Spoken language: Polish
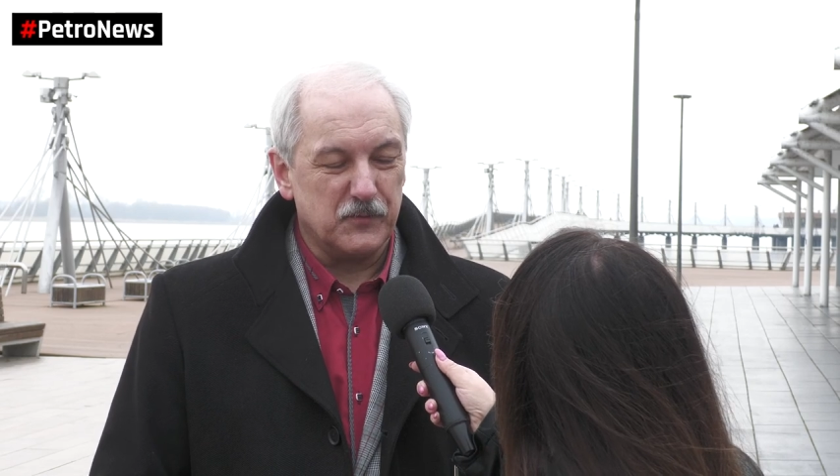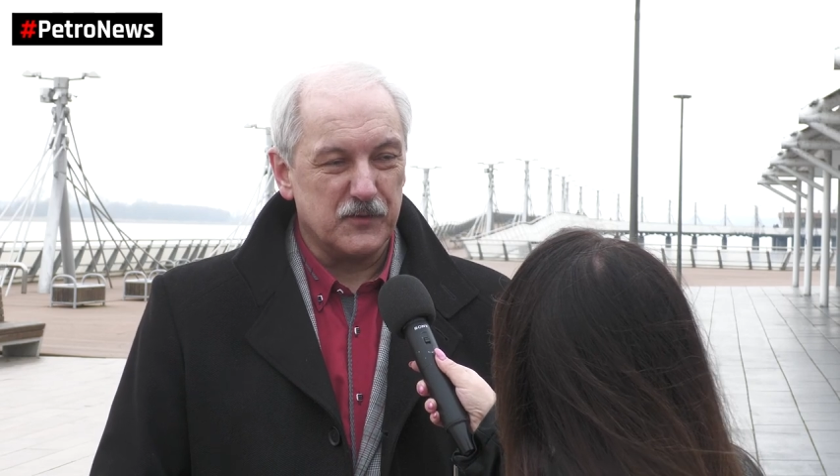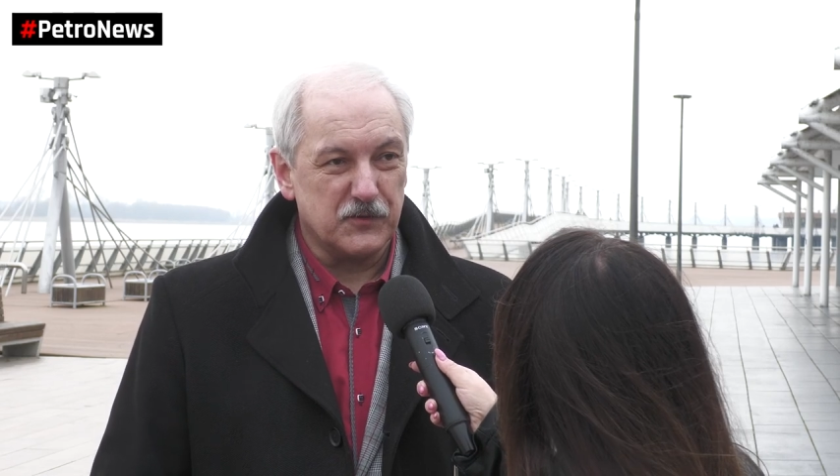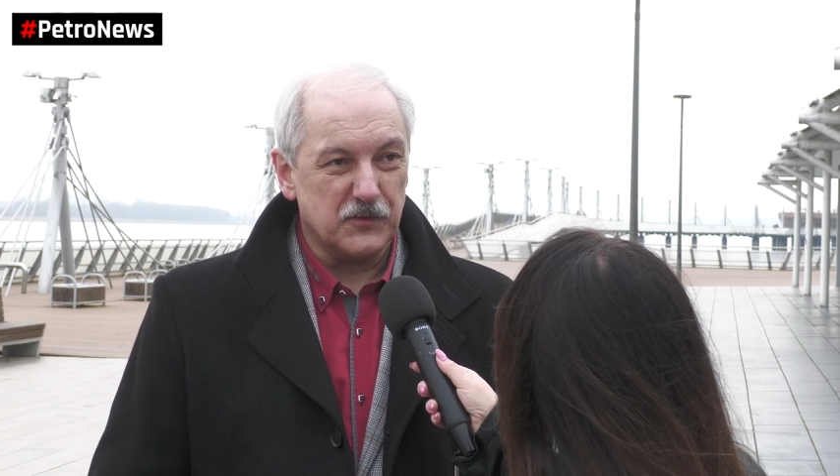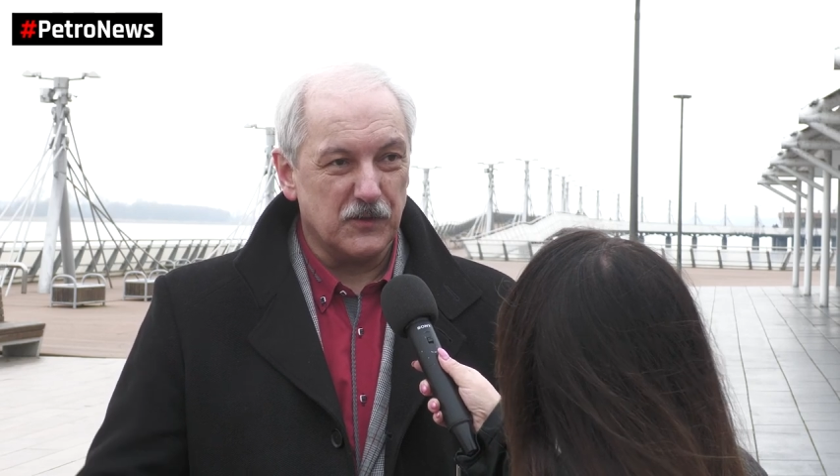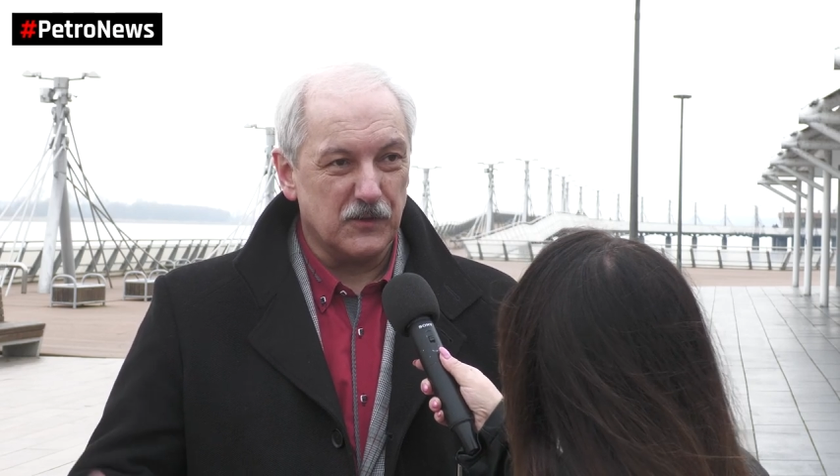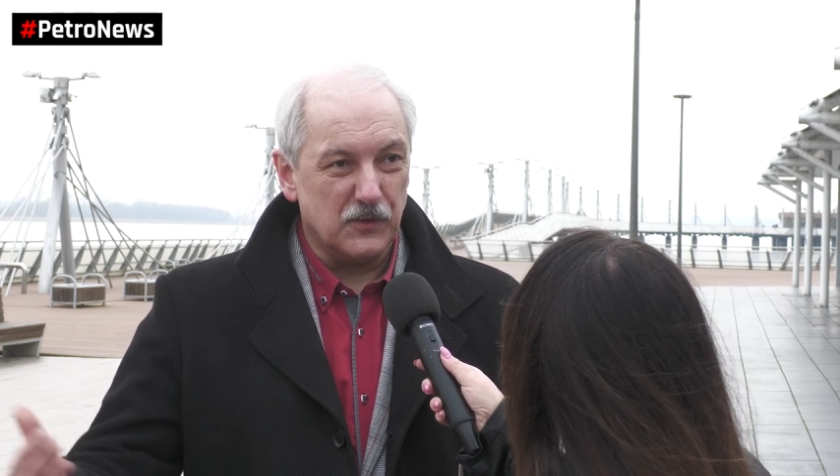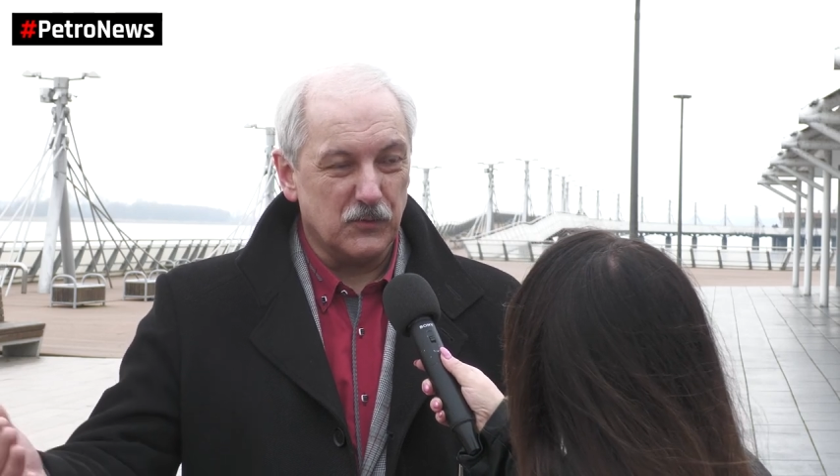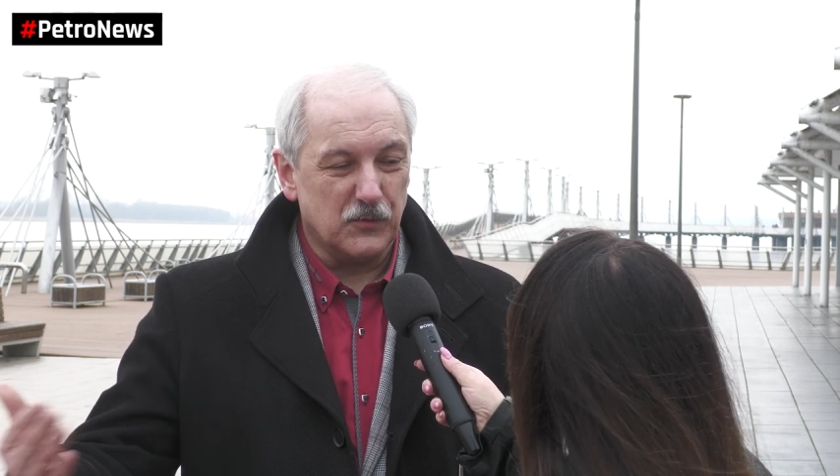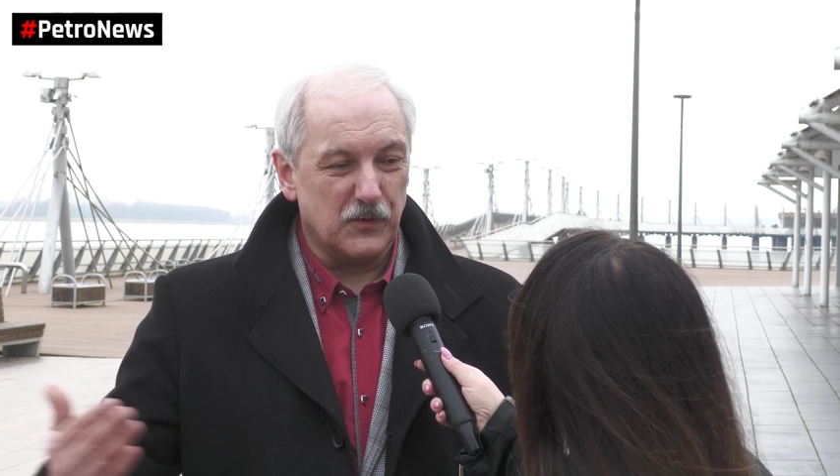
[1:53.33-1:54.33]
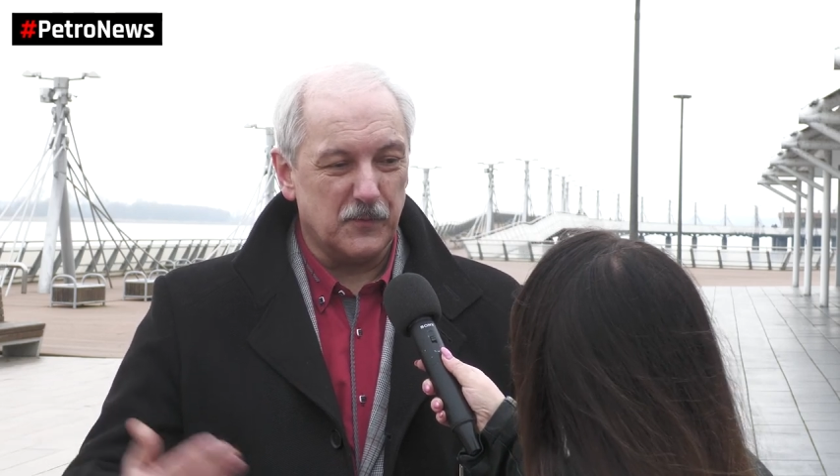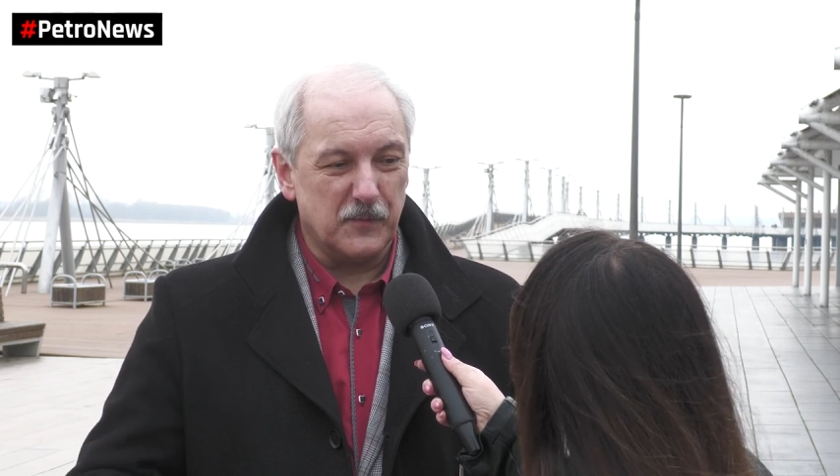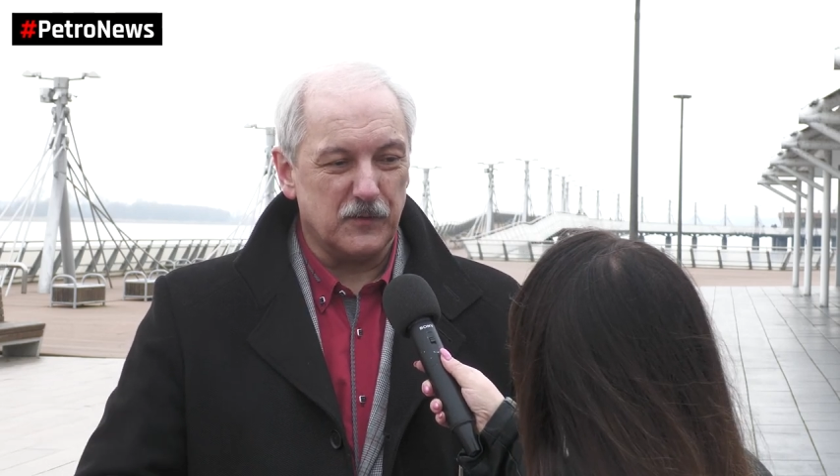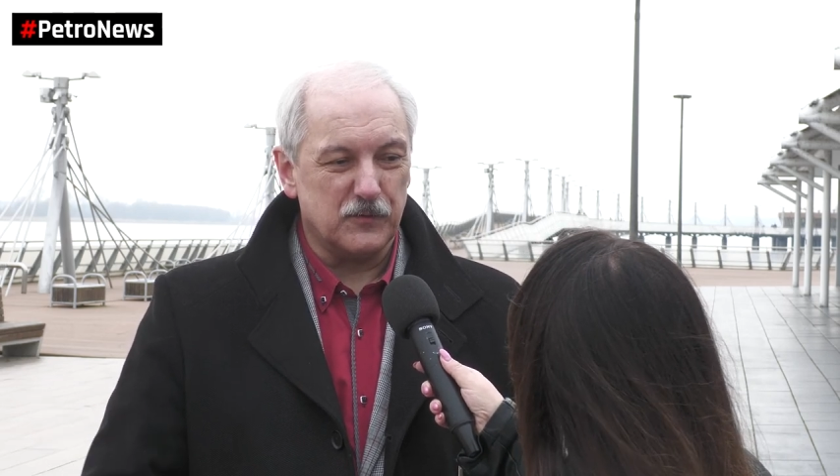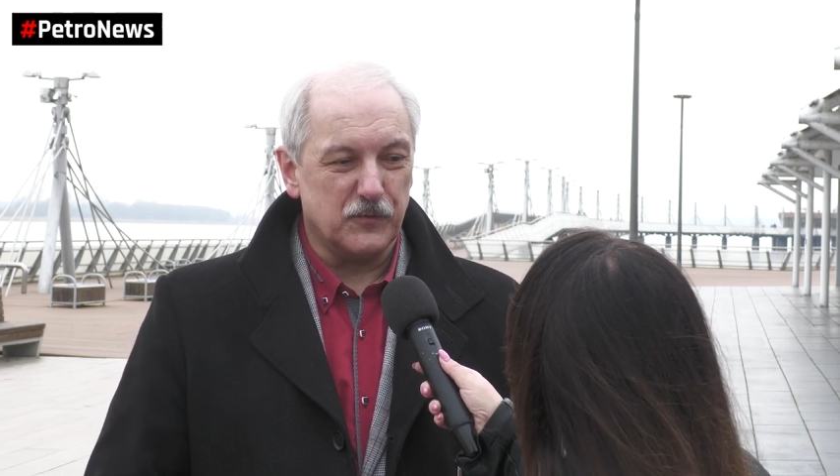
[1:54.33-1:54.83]
przestrzeni kilku
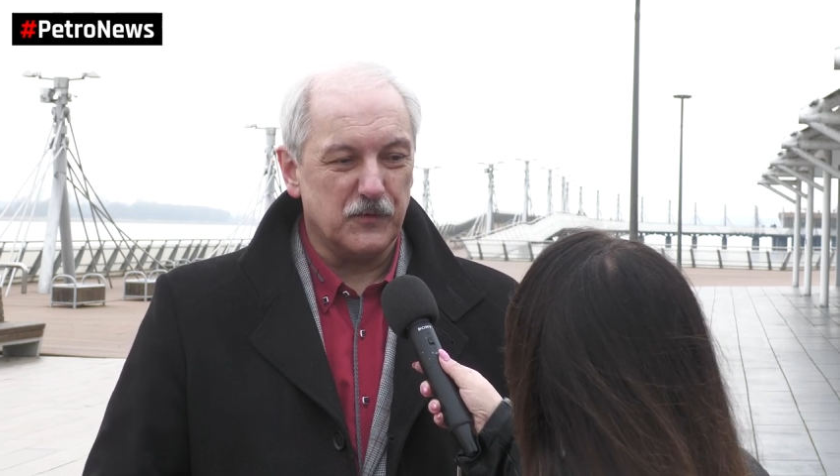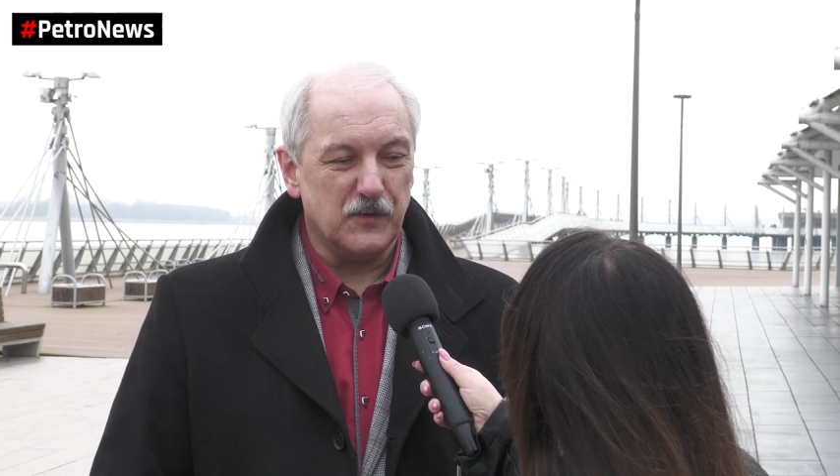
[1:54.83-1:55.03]
kilometrów